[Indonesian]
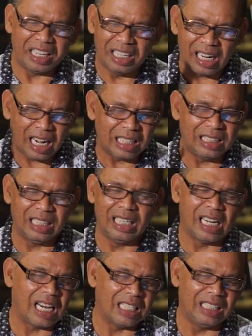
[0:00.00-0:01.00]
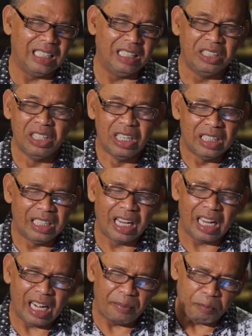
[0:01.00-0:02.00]
generasi-generasi ini
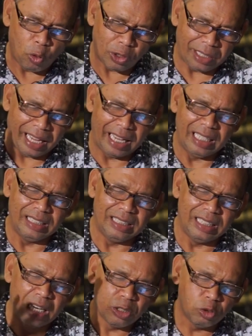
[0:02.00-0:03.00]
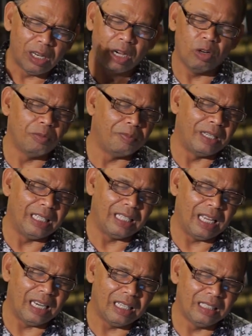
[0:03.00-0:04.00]
dengan potensi yang sudah engkau
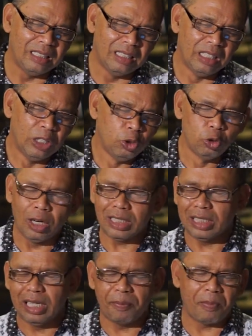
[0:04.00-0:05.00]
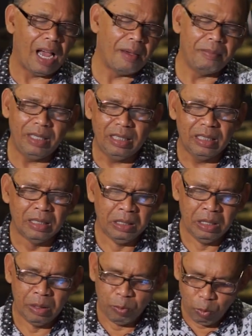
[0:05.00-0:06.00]
berikan. Juga setiap kami
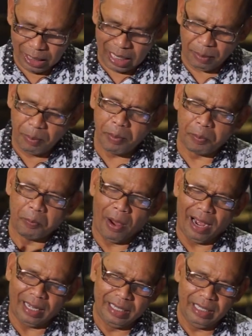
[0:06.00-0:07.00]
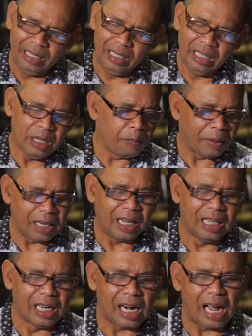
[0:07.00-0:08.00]
Mungkin kami berbagi pada
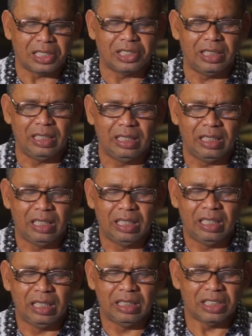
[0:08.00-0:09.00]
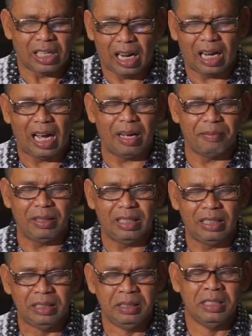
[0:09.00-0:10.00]
generasi setelah kami.
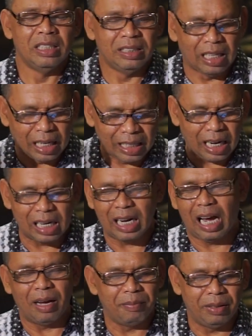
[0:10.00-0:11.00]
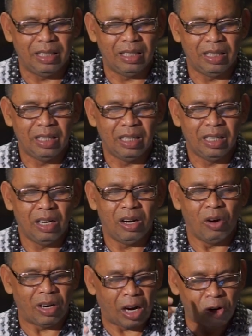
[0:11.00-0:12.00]
Jadikan kami
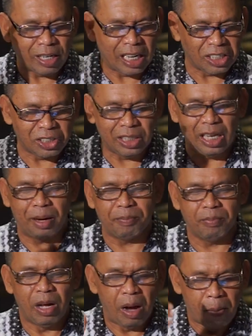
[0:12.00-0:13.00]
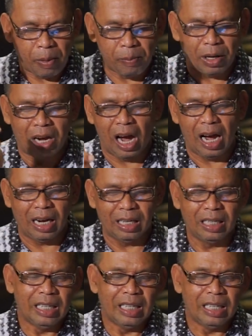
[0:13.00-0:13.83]
orang-orang yang siap memegang